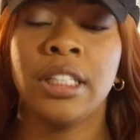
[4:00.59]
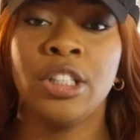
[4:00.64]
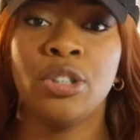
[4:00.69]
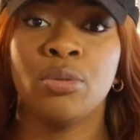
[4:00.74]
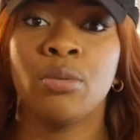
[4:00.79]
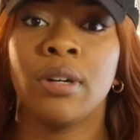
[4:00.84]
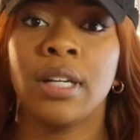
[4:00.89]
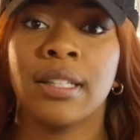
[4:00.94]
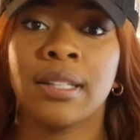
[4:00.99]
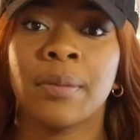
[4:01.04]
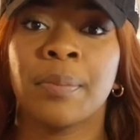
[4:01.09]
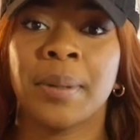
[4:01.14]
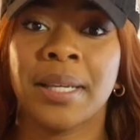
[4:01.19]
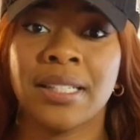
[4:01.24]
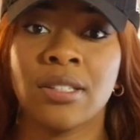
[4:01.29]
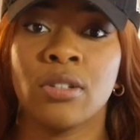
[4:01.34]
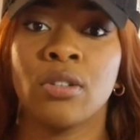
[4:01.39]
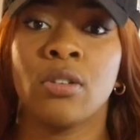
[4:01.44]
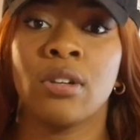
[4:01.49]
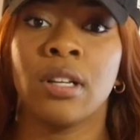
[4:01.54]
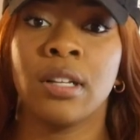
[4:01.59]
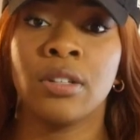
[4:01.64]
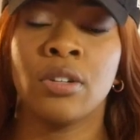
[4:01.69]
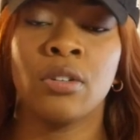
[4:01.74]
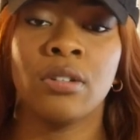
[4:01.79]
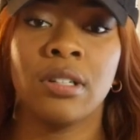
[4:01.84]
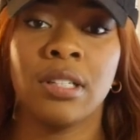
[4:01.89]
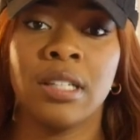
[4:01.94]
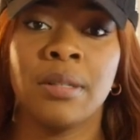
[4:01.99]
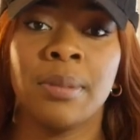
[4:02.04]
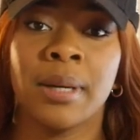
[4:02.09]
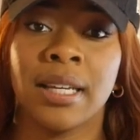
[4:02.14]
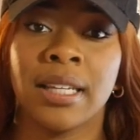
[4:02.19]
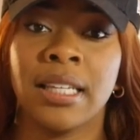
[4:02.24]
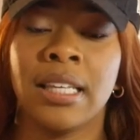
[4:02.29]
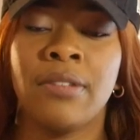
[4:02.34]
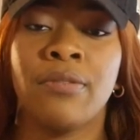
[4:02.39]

il doit être présent dans, les librairies.